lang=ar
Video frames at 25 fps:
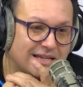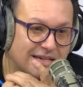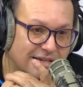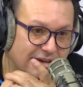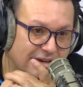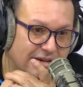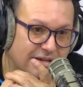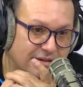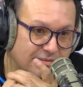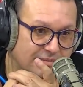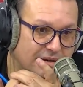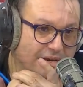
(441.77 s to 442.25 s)

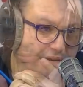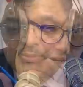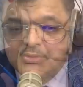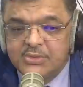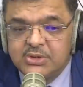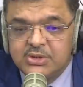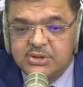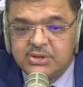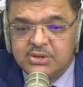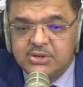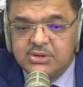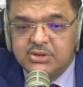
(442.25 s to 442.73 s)
يعني معناها من
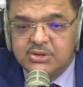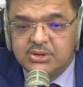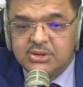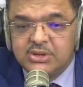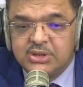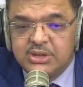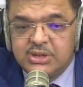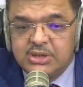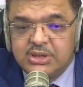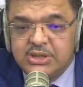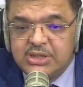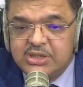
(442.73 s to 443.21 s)
الاول
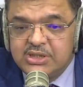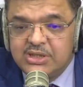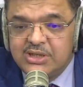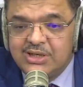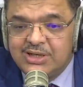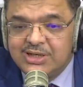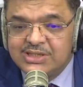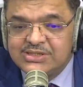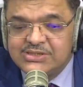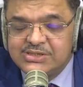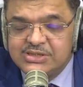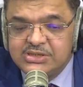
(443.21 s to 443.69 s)
اي هذا
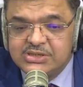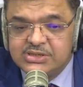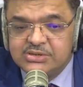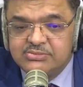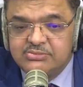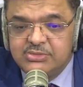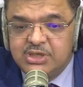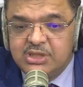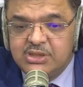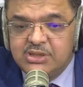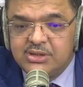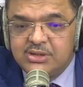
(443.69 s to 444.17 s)
اللاكسيزم
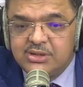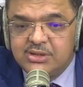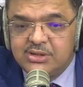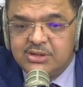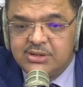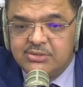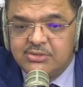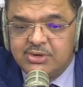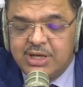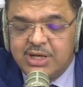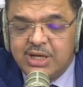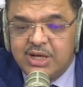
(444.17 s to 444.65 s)
اللي
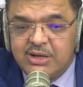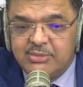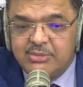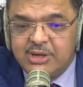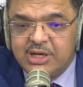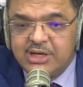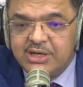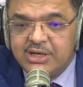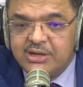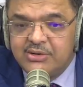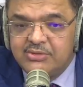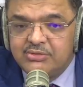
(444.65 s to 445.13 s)
وقع
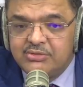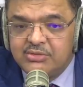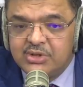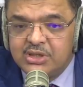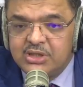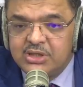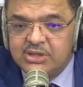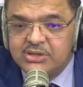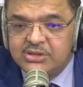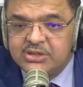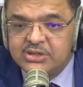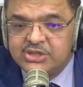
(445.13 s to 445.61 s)
معناها
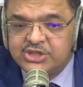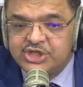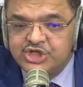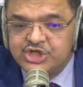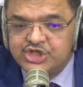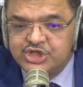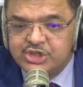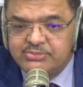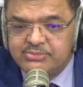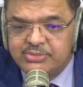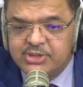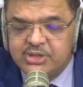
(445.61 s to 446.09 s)
وقله
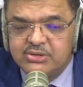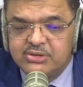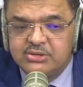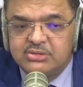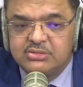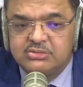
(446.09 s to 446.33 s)
التجربه